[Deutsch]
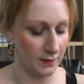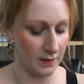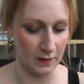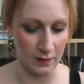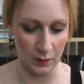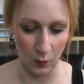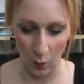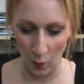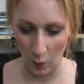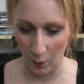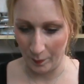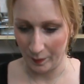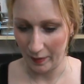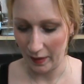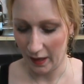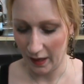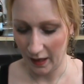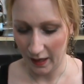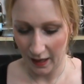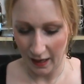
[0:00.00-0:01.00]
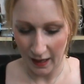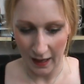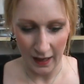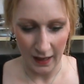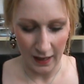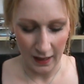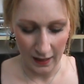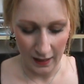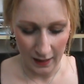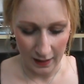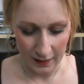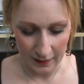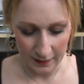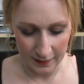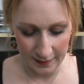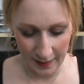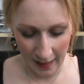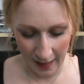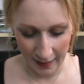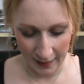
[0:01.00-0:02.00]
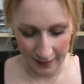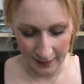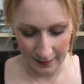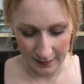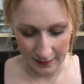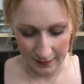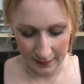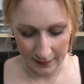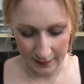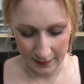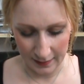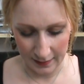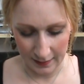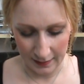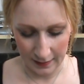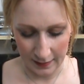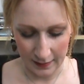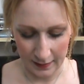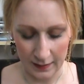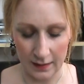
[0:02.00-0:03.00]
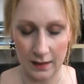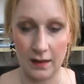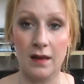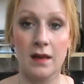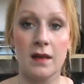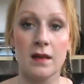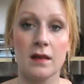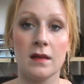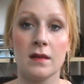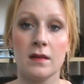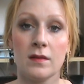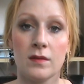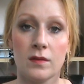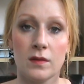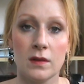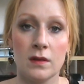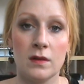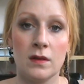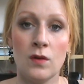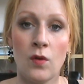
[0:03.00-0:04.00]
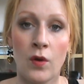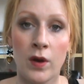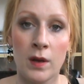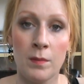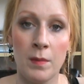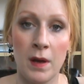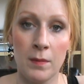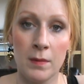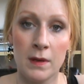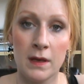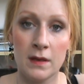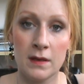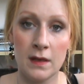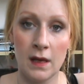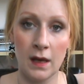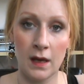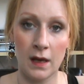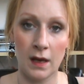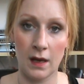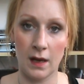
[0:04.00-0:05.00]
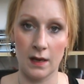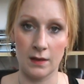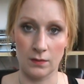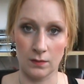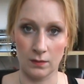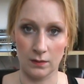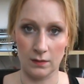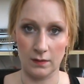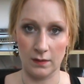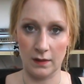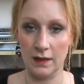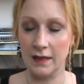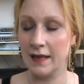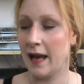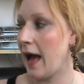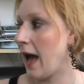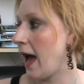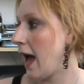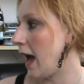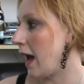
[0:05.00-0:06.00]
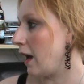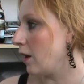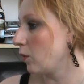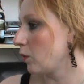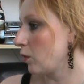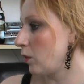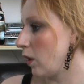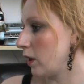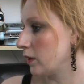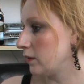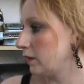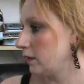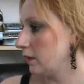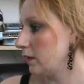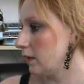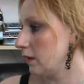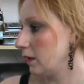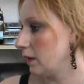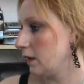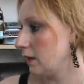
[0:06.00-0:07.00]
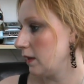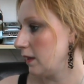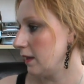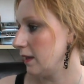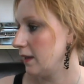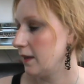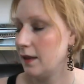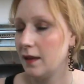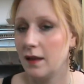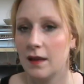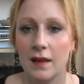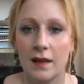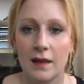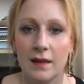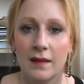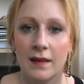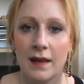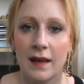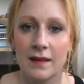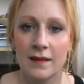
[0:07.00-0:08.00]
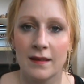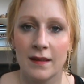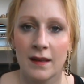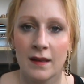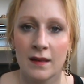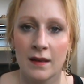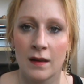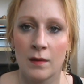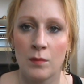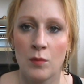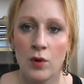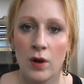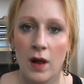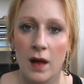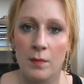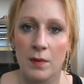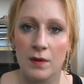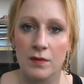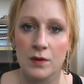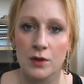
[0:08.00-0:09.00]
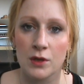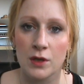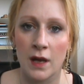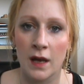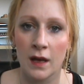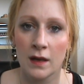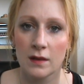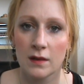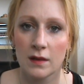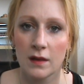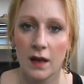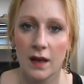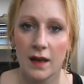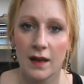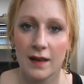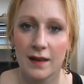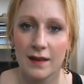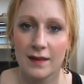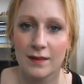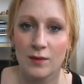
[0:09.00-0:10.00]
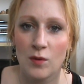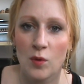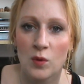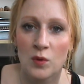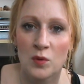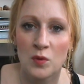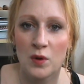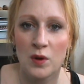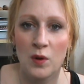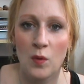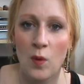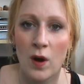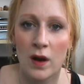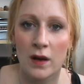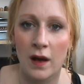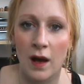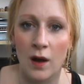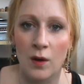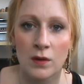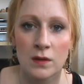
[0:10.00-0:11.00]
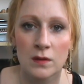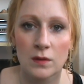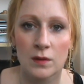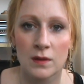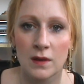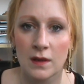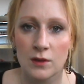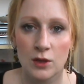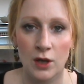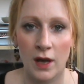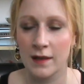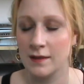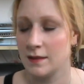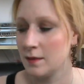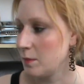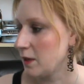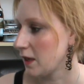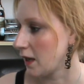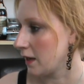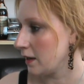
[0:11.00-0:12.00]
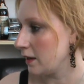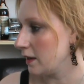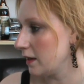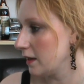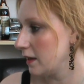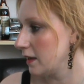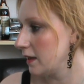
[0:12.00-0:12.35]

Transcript: So, dann äh, neue Maybelline-Theke. Also ja, oh Gott. Die hat sich hinter dem Mülleimer versteckt. Es gucken nur die Ohren raus und dann schreit sie mich an.